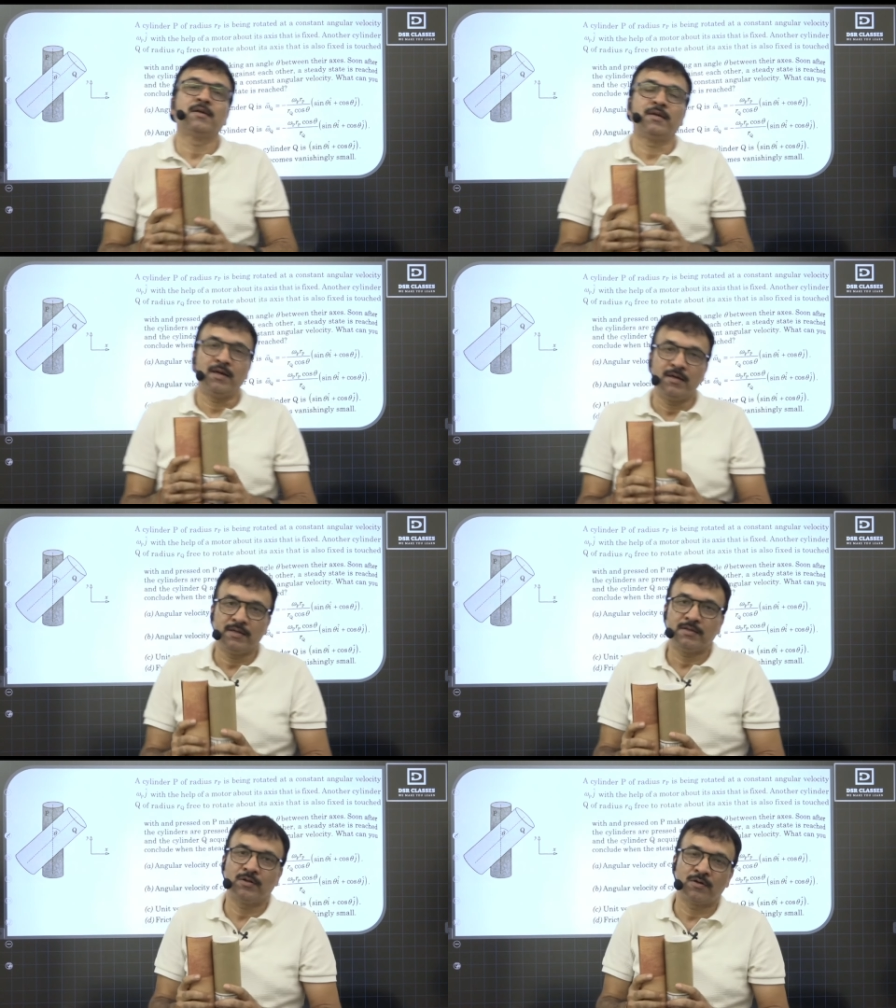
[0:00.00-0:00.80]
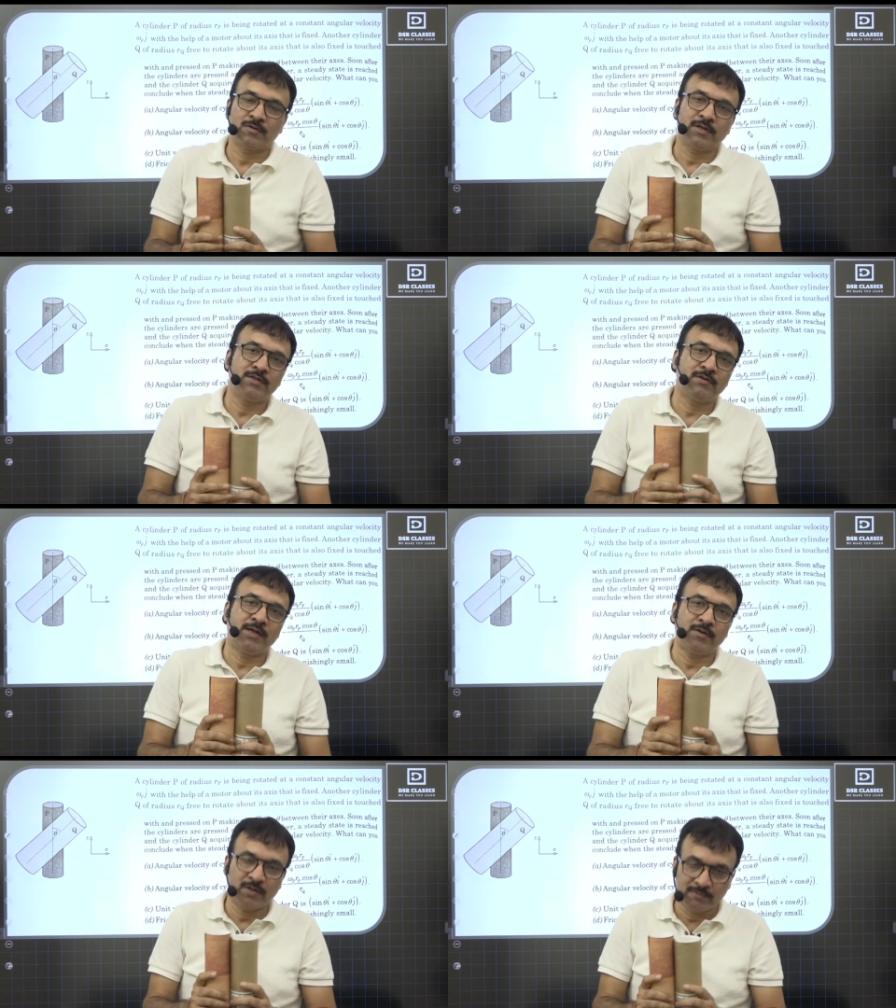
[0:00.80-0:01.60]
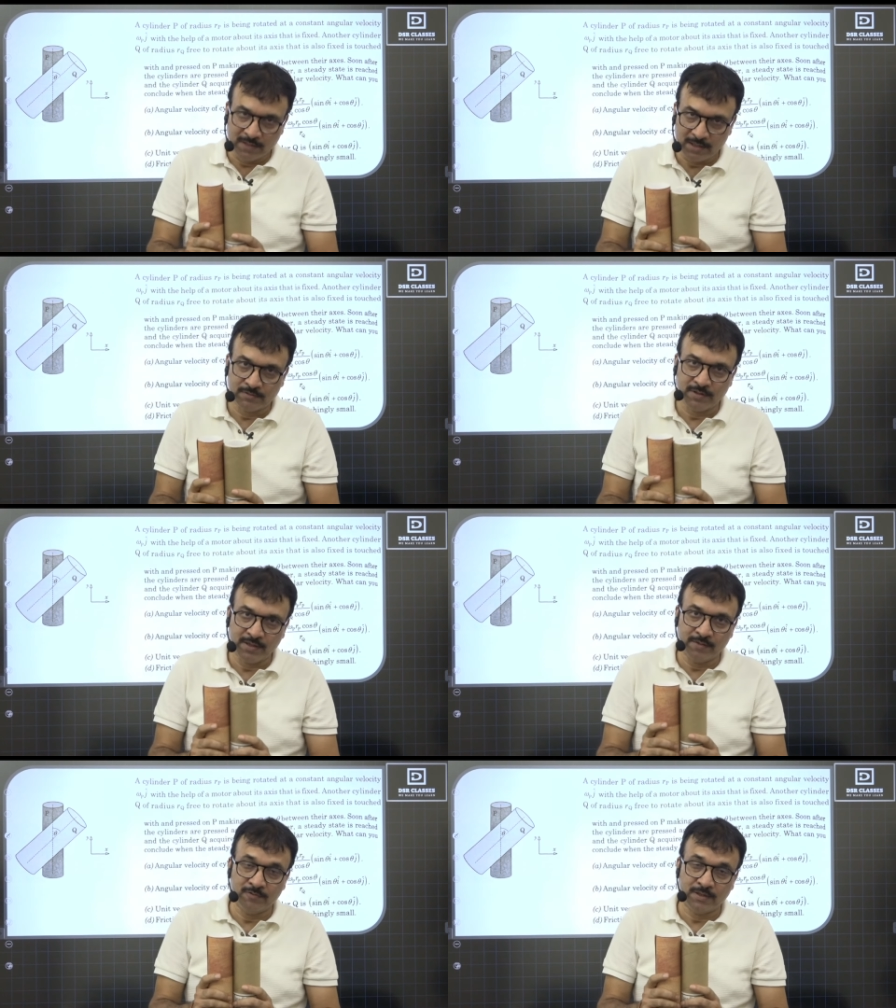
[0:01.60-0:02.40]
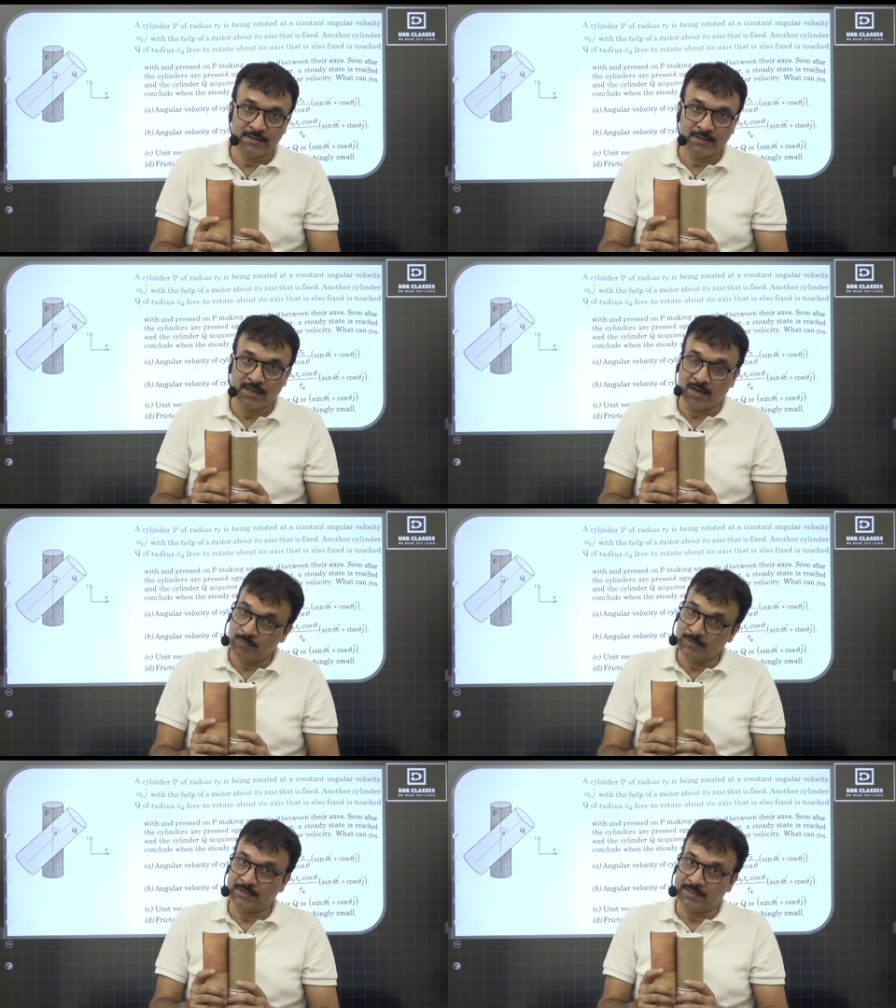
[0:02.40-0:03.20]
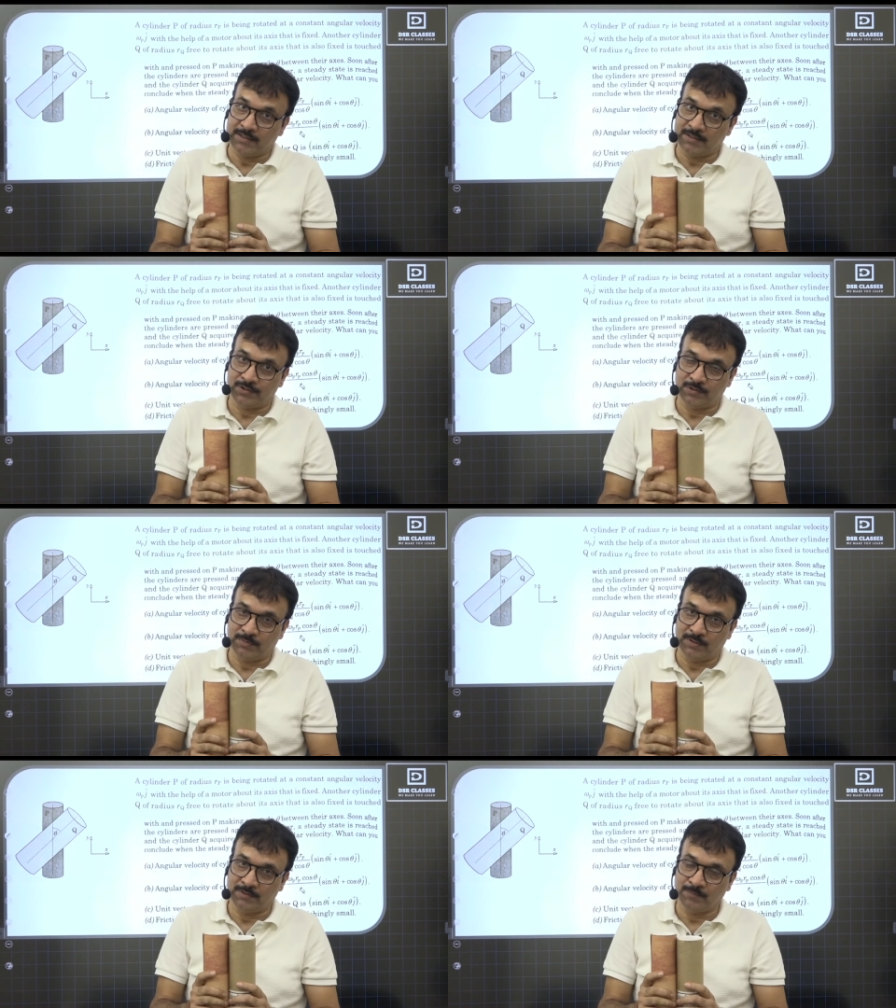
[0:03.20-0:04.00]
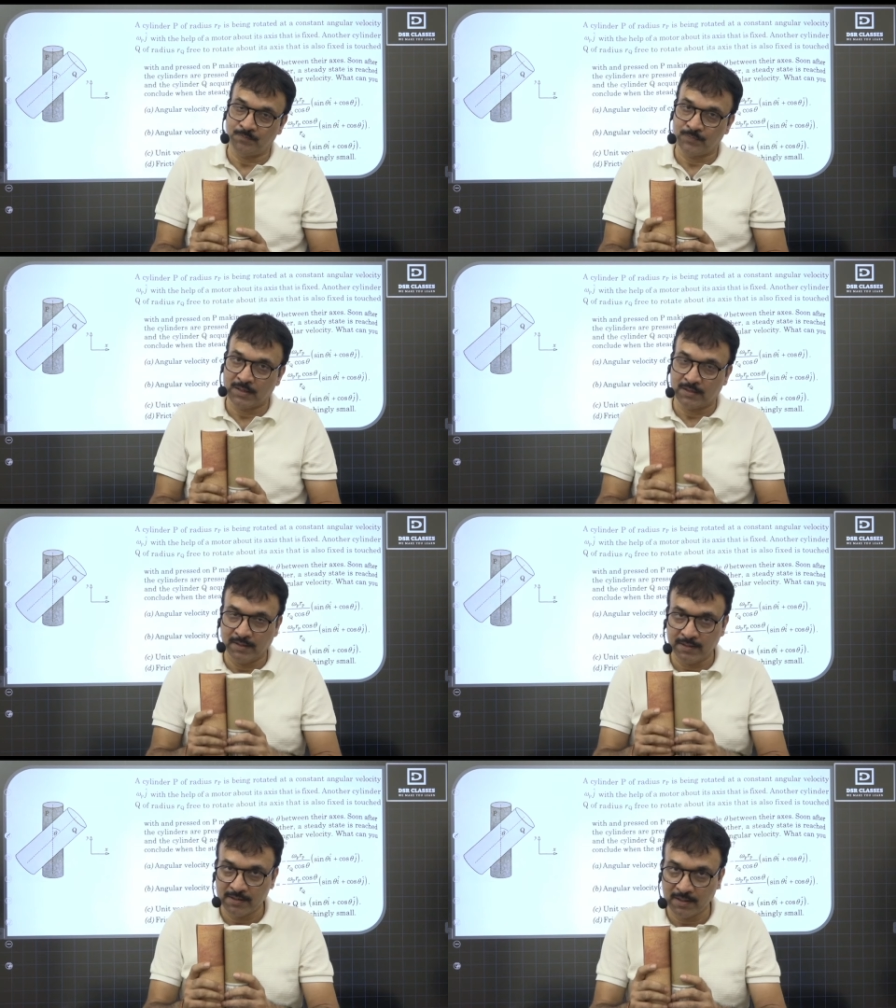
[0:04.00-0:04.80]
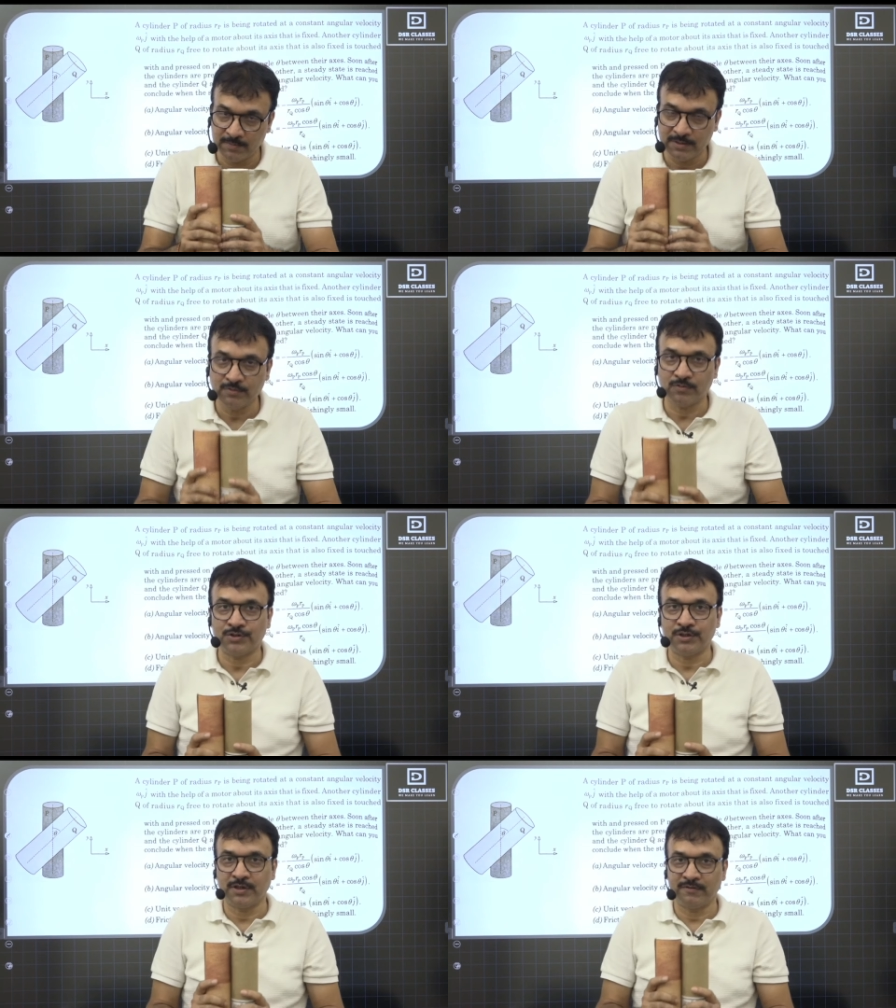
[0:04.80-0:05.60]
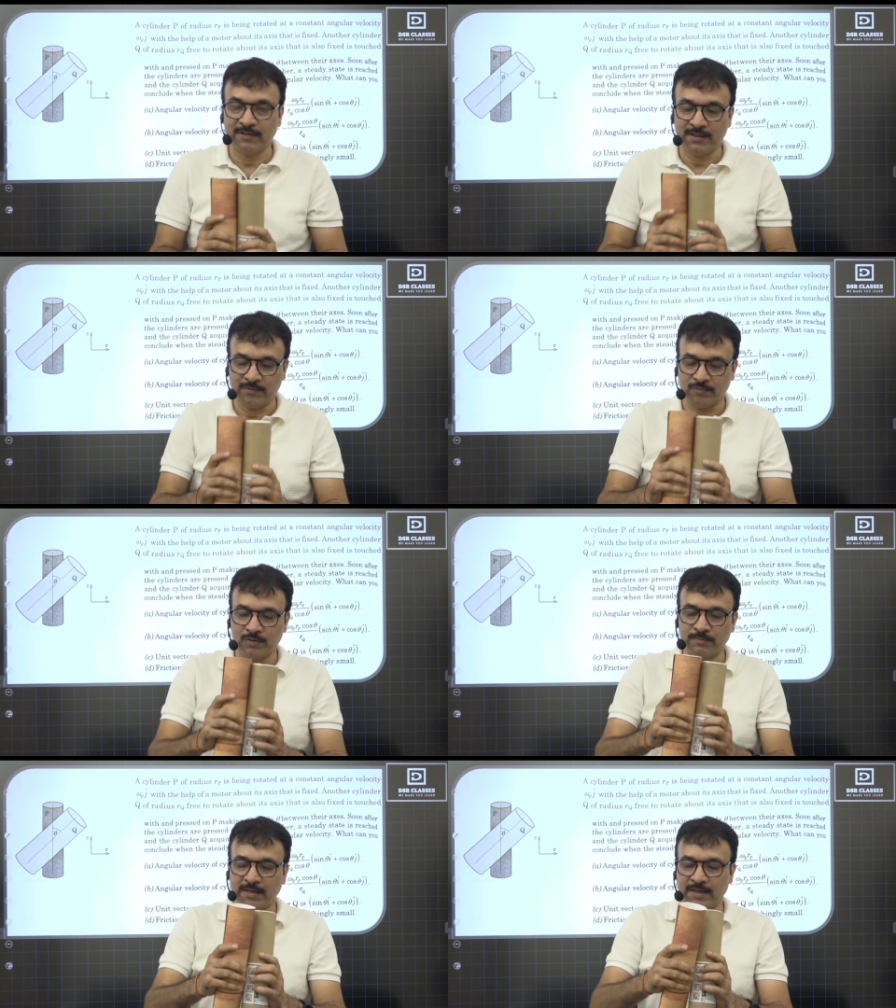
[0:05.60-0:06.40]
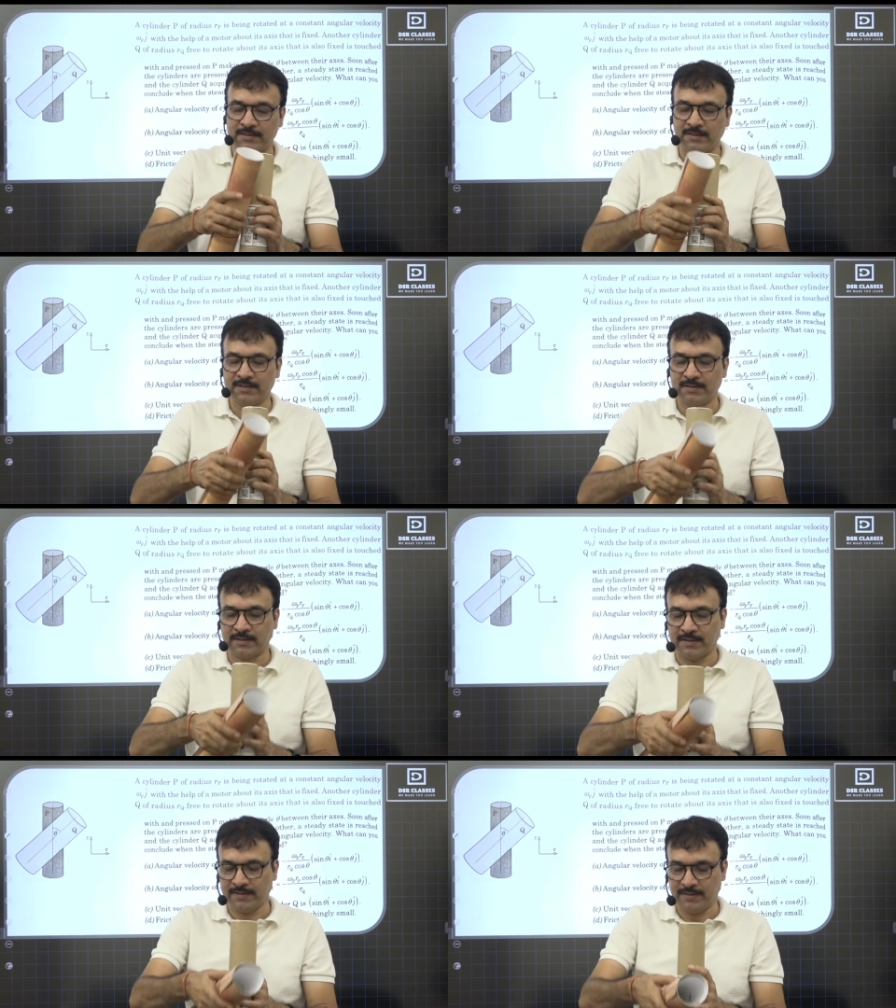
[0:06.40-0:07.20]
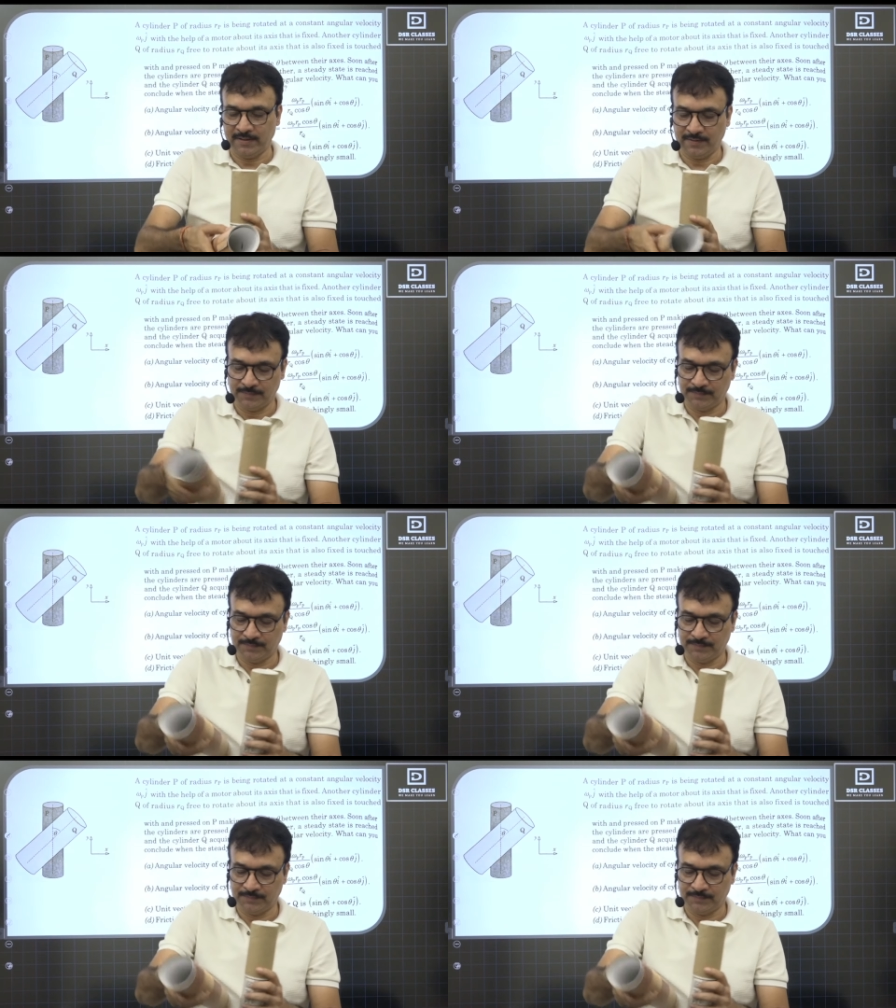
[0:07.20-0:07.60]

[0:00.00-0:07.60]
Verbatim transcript: यानी कि दोनों की जो एंगुलर वेलोसिटी है वो कैसी अपोजिट डायरेक्शन में है लेकिन हमें जो क्वेश्चन गिवन है उसमें एक्सेस इस तरह की है